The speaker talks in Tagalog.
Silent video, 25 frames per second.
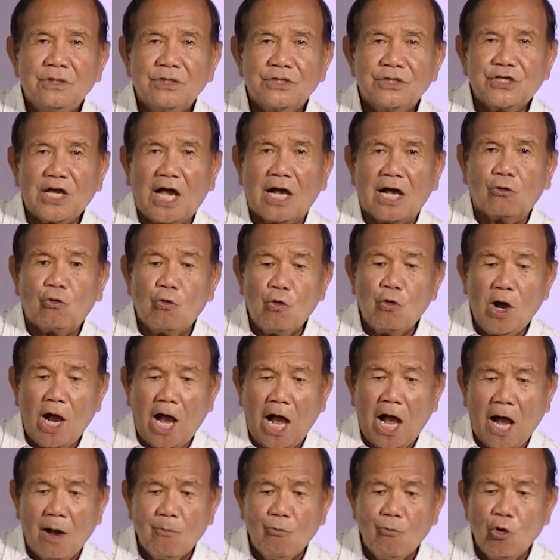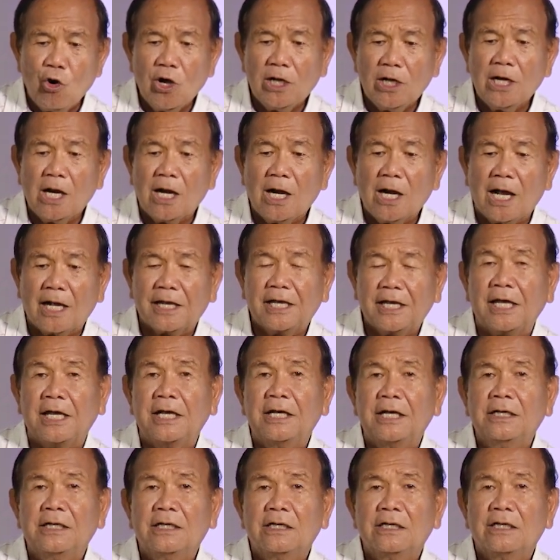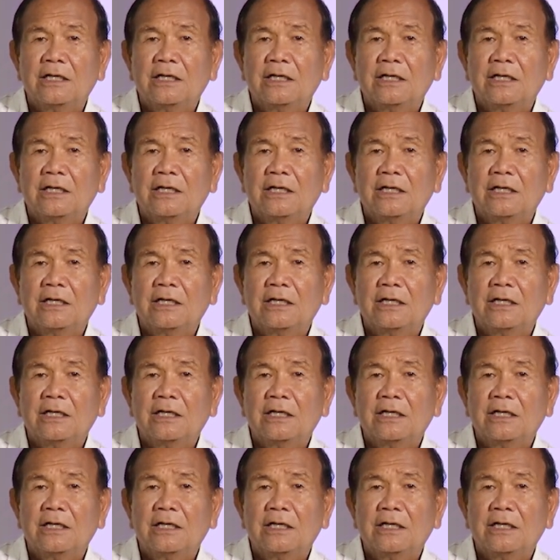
sa akong amo nga lalaki